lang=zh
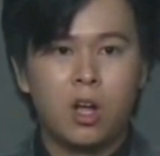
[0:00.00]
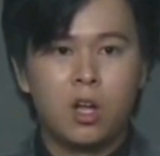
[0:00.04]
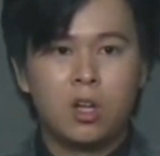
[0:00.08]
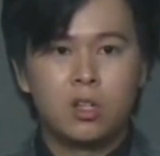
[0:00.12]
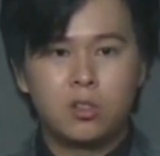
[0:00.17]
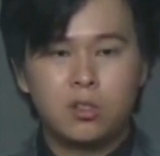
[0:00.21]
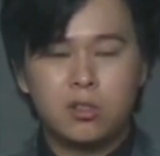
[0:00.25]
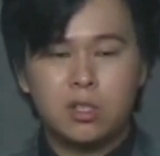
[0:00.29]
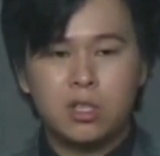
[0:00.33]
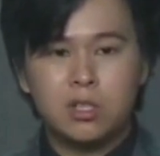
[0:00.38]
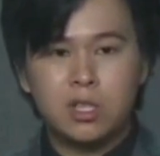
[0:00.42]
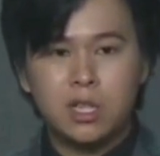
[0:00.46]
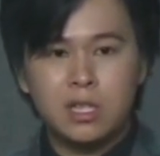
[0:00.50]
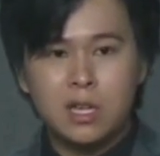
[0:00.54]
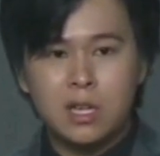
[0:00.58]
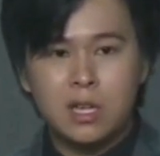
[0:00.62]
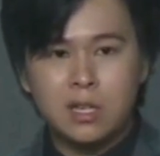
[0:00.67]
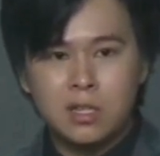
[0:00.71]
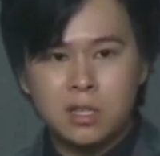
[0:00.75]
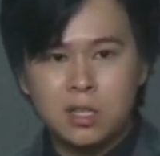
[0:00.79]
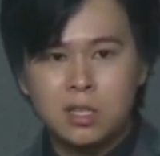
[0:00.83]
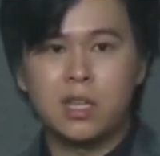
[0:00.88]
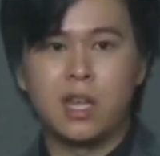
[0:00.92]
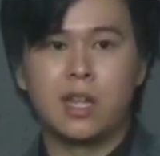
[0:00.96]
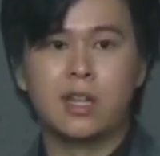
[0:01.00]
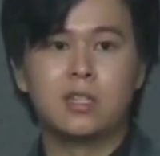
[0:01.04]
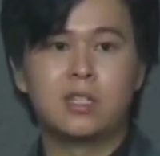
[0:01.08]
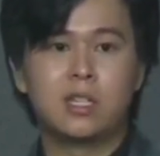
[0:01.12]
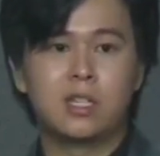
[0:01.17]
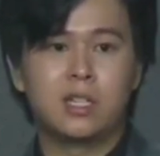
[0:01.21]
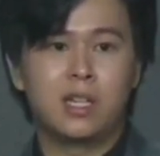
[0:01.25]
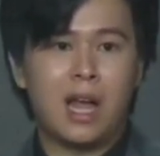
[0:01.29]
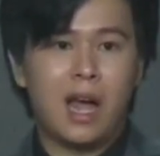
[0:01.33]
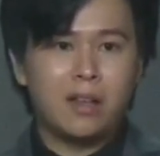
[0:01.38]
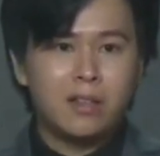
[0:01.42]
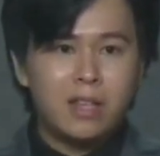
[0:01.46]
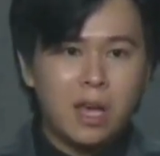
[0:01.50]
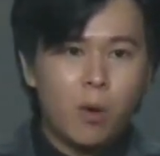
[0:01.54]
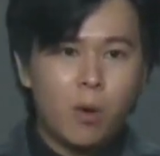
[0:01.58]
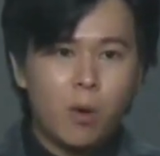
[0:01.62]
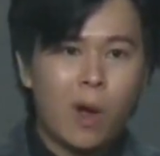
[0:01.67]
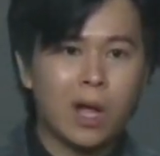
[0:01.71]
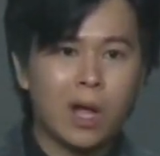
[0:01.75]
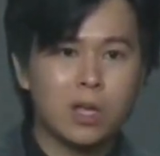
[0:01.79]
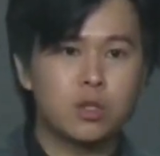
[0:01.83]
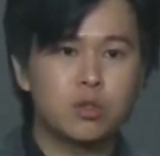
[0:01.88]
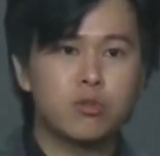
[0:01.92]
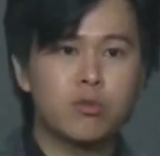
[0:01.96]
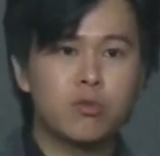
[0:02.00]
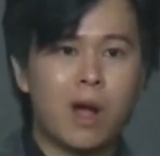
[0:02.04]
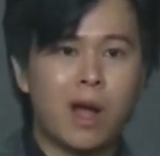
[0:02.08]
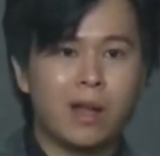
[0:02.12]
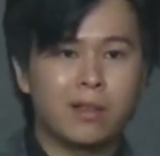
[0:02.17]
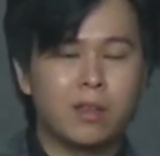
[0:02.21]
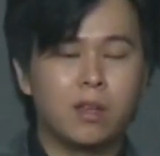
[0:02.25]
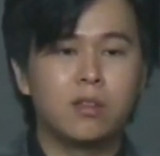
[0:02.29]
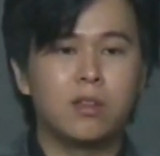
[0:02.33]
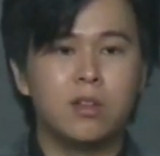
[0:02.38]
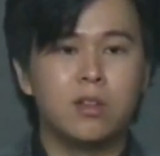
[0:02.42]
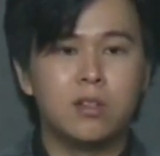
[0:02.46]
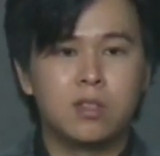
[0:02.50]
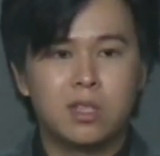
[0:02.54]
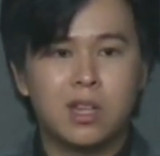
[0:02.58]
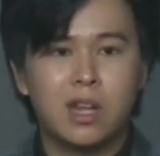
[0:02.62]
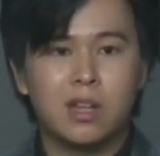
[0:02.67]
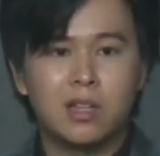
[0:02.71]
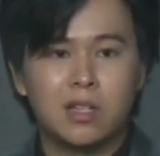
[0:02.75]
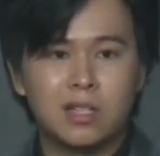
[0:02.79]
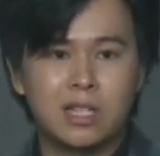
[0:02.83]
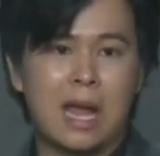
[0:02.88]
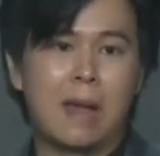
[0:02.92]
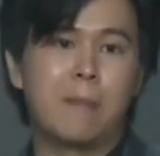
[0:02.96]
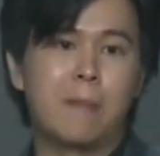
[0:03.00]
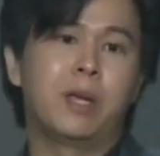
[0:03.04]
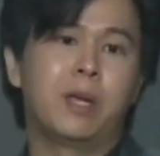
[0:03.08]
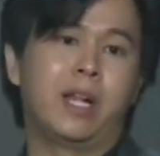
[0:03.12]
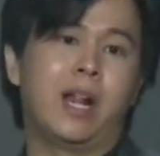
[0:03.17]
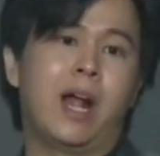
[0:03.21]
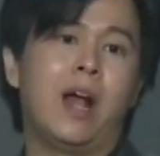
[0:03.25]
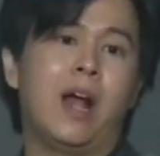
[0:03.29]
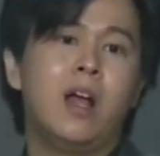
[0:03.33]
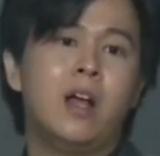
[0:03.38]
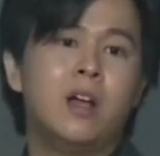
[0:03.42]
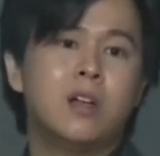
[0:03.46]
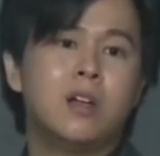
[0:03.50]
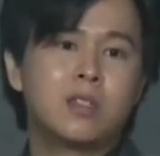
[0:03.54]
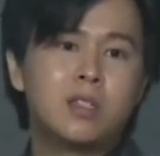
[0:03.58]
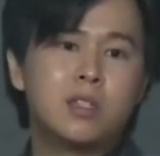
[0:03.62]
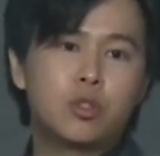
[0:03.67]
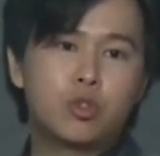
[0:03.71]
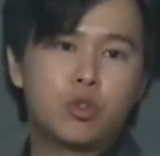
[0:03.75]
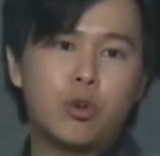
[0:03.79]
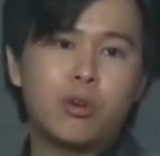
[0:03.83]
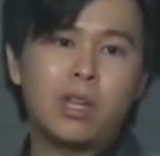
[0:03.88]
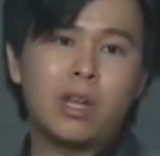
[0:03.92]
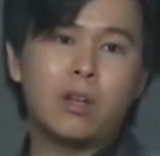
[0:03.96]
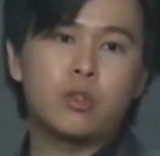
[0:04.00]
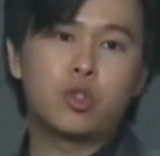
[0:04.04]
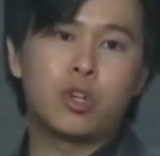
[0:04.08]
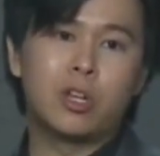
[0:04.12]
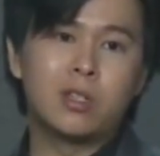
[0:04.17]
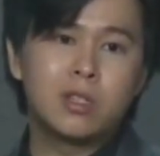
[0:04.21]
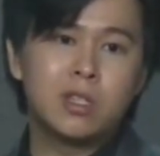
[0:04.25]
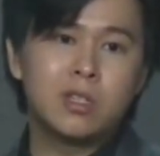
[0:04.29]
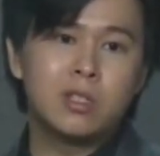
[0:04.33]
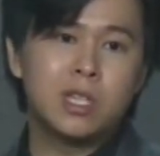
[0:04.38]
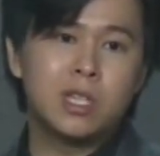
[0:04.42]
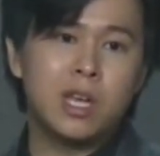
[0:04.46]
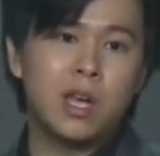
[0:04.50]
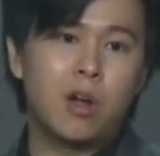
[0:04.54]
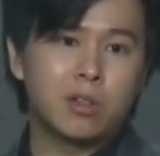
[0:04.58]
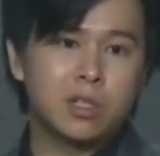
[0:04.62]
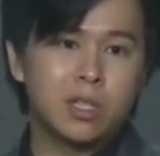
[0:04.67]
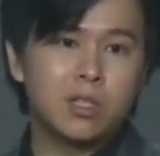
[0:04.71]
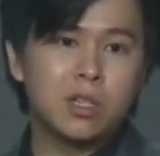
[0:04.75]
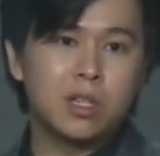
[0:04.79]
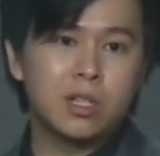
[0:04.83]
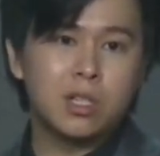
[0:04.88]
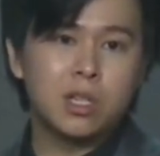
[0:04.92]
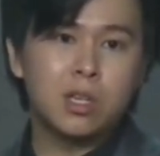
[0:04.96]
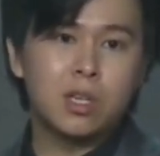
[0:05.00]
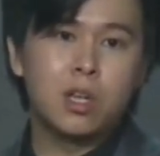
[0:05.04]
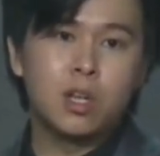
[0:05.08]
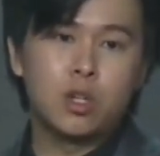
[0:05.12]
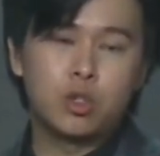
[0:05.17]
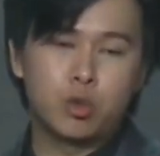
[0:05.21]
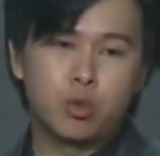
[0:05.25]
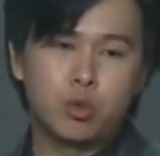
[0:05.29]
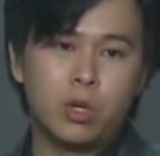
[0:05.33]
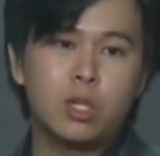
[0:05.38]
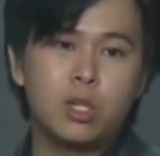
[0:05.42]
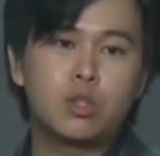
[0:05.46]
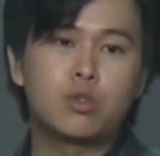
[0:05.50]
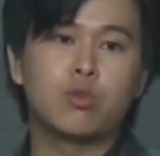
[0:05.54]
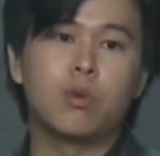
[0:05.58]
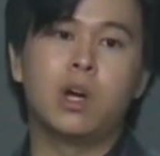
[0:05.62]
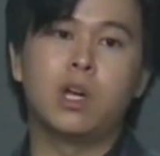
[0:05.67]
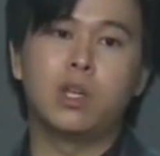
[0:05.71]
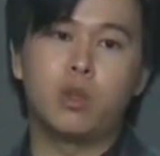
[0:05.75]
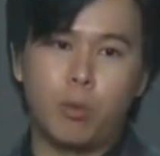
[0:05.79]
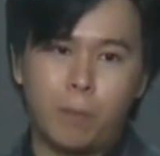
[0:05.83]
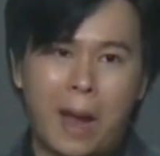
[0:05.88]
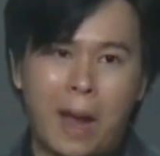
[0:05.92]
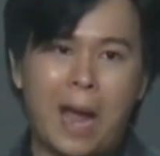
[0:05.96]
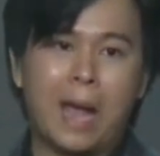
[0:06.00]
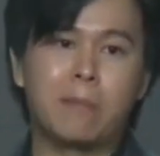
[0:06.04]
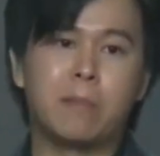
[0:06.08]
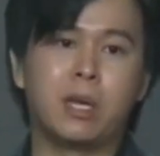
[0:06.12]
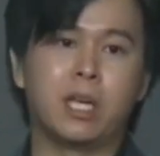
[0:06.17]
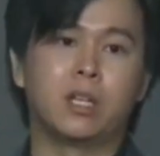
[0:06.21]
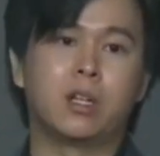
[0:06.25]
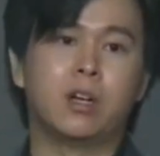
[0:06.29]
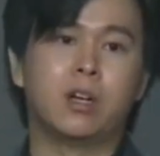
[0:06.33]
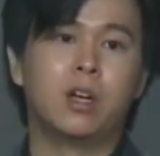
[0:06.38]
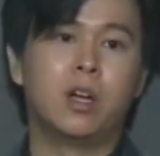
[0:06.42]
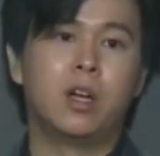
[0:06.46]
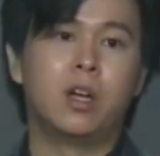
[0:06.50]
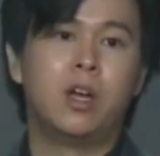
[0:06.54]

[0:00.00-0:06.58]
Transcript: 就是这些刺眼睛啊、叶黄素啊等等之类的产品啊，是做到全世界哦，真的是数一数二有排名的。